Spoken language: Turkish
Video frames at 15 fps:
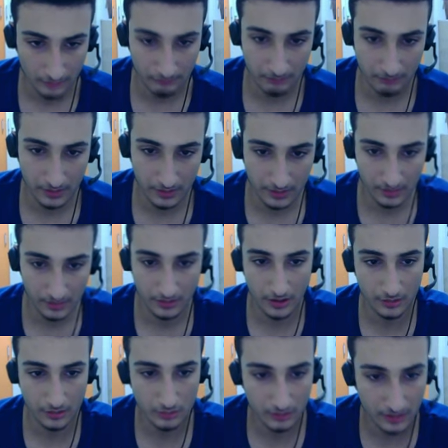bir
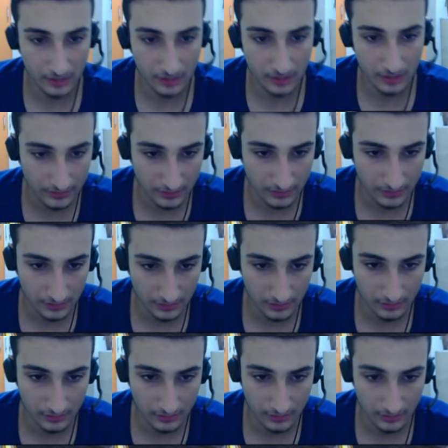Herkülü daha var.
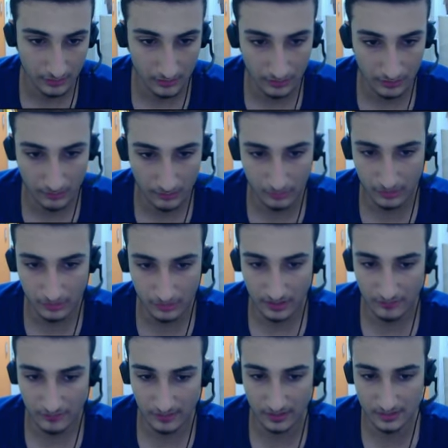E, bunlar
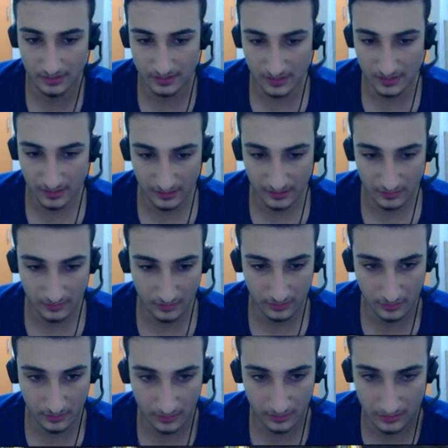falan sıradan
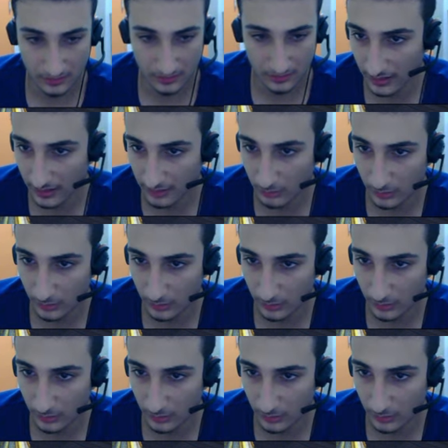ee, şeyler.